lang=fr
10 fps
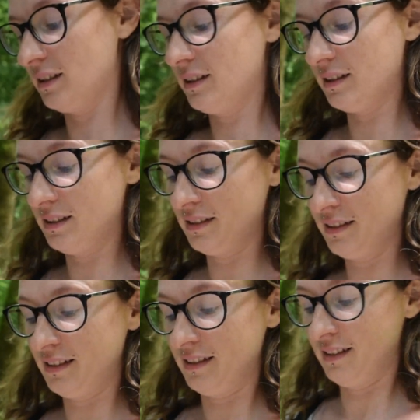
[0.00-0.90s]
Là ah, tu
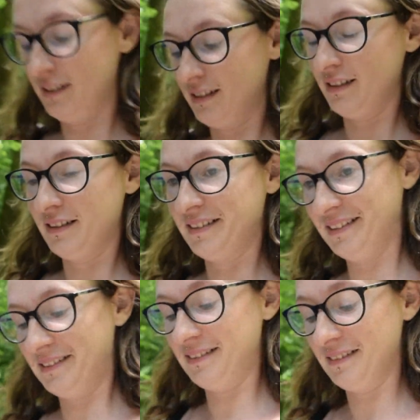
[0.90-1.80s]
vis dangereusement.
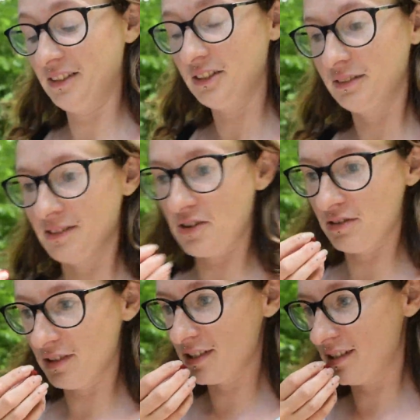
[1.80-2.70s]
Hein. Ouais, je vais
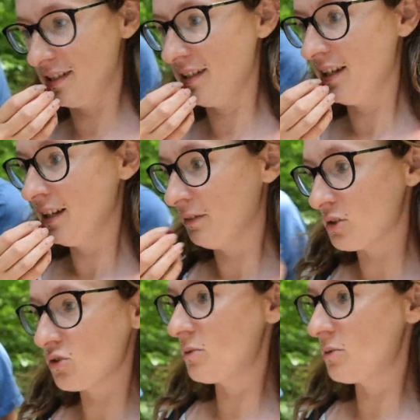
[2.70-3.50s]
voir si... De toute façon j'ai